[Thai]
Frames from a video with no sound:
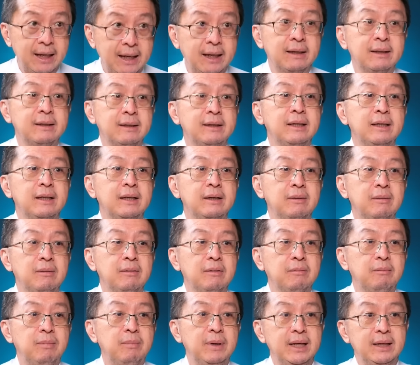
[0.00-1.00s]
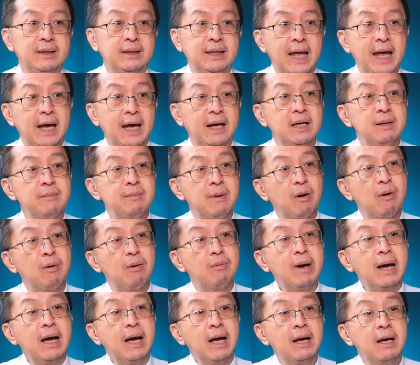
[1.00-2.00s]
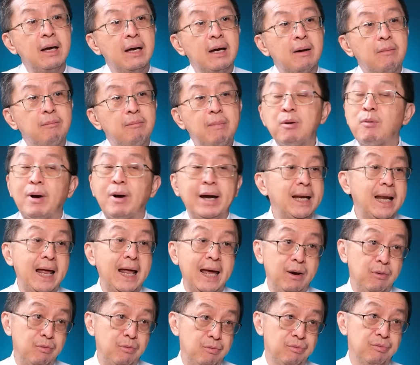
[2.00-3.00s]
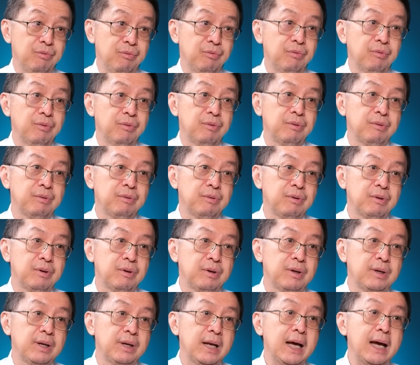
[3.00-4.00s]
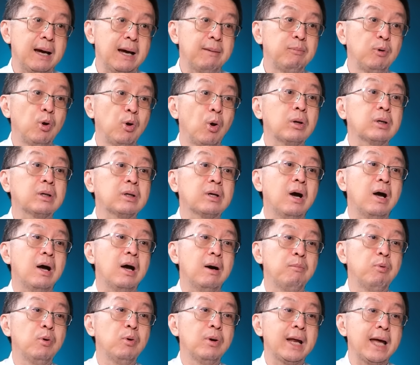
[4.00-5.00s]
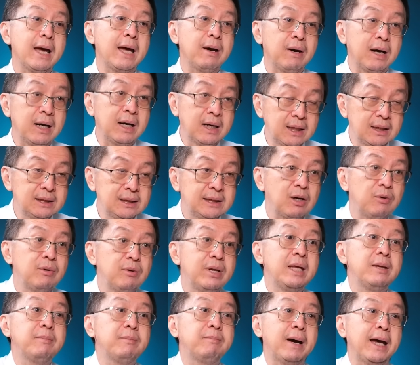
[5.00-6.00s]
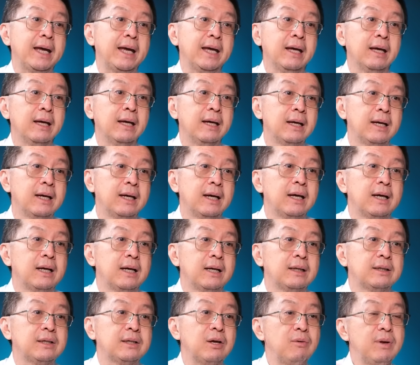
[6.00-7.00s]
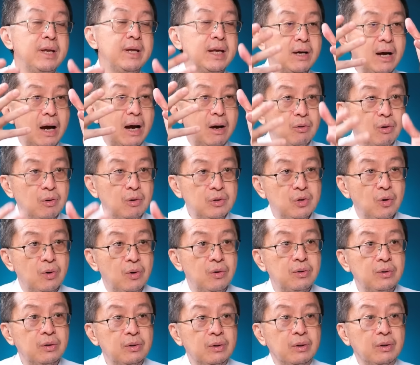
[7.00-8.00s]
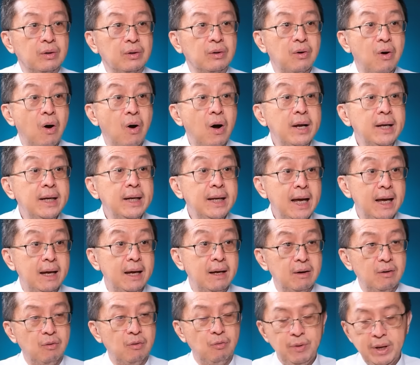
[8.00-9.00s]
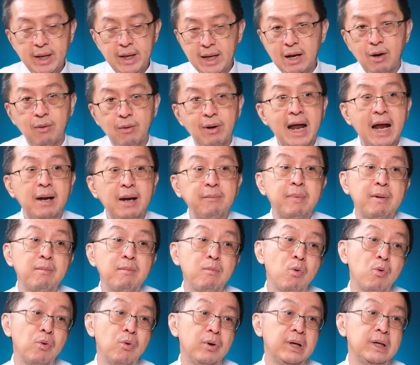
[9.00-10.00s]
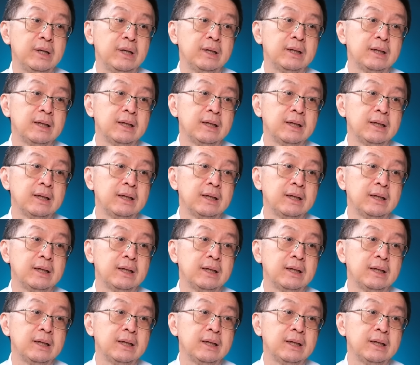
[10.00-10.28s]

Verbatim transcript: กปริแตกคือหมายความว่าไม่ไหวแล้วนะครับรถก็พูดง่ายว่าคืนเจ้าหนี้ไปเจ้าหนี้ก็เอารถยนต์ก้อนนี้วิ่งเข้าลานประมูล